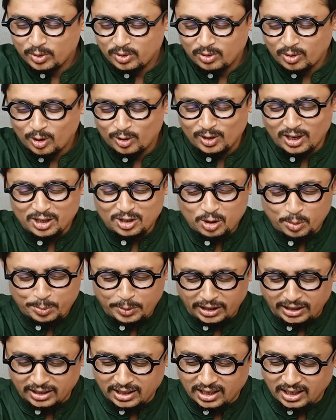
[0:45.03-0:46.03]
অনলাইন শপিং
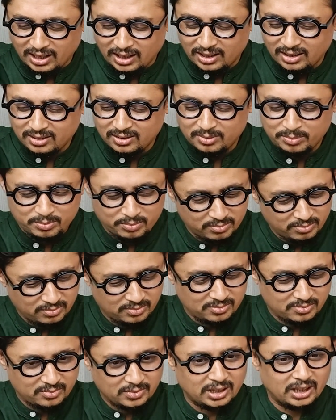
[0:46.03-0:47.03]
না
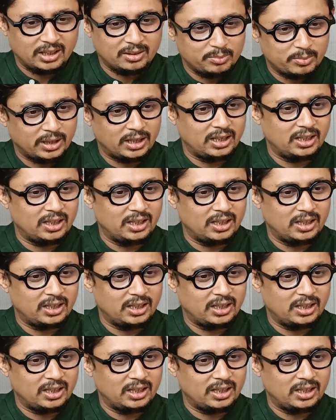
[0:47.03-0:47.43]
মানে